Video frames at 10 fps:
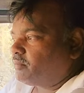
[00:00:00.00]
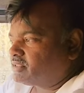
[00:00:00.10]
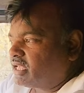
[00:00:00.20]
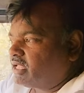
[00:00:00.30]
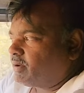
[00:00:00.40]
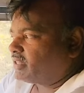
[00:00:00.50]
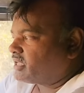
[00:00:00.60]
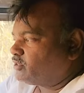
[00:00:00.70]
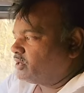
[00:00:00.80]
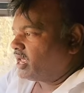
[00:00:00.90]
समस्या जब
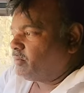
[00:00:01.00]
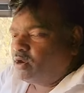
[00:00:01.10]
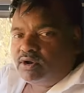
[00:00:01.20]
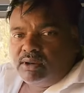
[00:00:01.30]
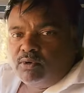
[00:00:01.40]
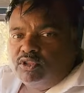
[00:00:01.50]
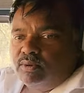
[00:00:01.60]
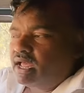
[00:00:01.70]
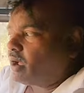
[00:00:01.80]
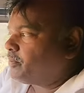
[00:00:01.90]
आता है तो ड्राइवर लोग के लिए बहुत
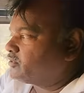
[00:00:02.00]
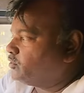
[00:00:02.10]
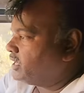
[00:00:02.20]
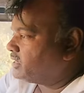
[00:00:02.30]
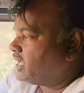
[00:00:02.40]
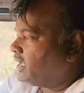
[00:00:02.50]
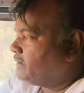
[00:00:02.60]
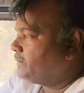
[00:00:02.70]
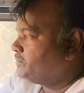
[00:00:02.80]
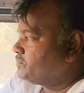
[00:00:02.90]
बड़ा आफत हो जाता
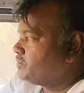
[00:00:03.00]
है